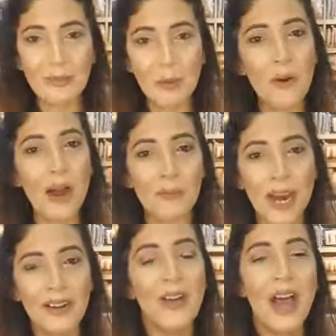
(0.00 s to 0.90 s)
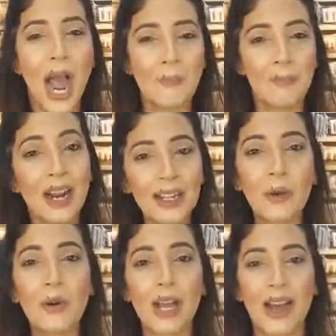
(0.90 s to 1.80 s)
বউ আমার আপনারই
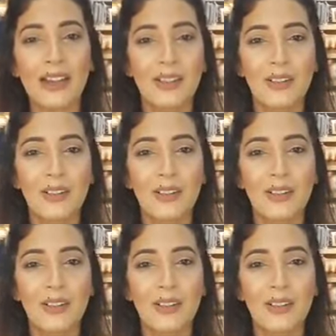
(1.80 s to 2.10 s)
দোকান